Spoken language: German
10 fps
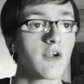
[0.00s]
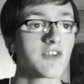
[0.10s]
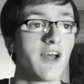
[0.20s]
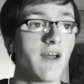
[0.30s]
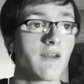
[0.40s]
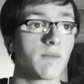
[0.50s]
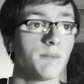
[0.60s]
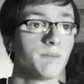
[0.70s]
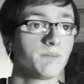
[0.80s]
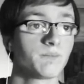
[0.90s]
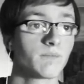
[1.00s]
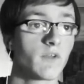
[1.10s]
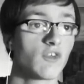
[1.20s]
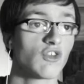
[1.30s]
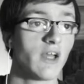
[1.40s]
Schade.
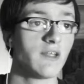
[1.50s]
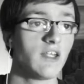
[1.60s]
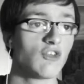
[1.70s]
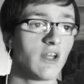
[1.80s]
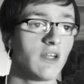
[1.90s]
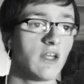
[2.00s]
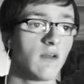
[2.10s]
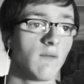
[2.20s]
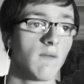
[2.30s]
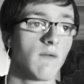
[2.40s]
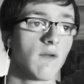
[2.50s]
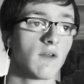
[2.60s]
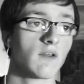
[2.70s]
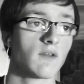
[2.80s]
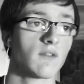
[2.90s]
Schade, schade.
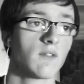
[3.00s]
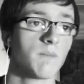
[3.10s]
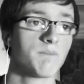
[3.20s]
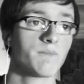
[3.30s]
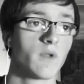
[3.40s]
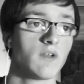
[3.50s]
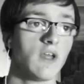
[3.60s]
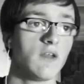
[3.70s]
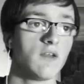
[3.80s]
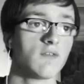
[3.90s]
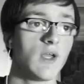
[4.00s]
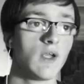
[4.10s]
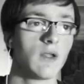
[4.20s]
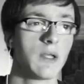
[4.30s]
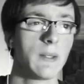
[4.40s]
Teddy ist
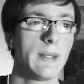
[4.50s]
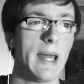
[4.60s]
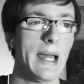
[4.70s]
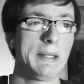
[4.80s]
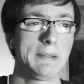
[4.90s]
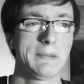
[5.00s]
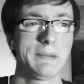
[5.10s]
weg. Nein.